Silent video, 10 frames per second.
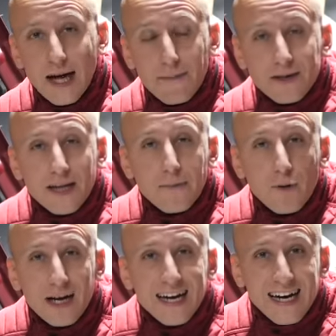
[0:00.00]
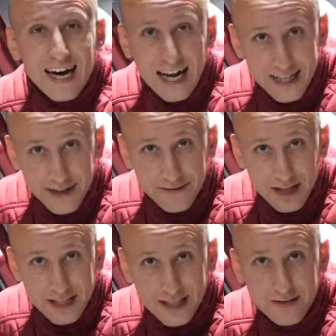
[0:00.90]
Клапан на более ранней
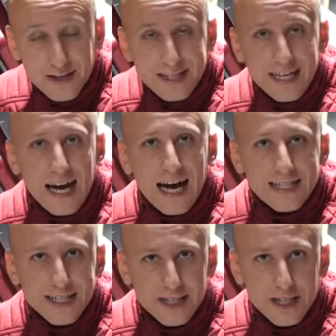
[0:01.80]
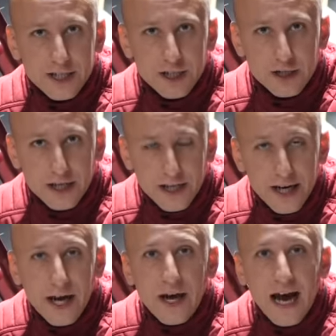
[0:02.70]
версии двигателя
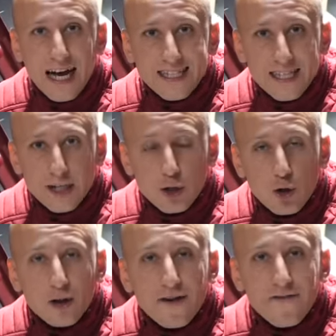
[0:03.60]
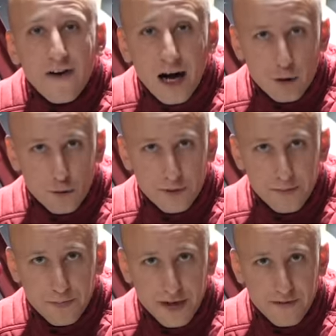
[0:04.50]
1.4 оснащен
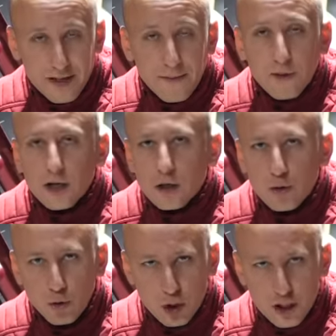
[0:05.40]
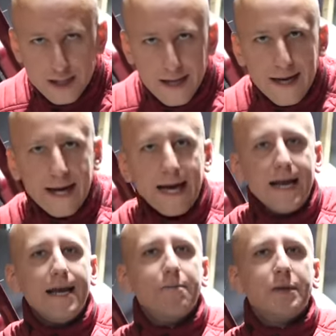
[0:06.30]
вакуумным приводом. Глушится
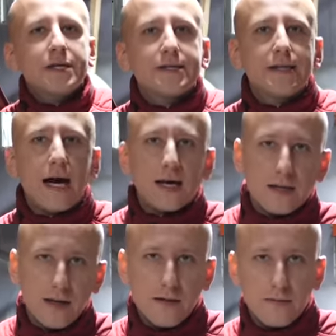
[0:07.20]
элементарно.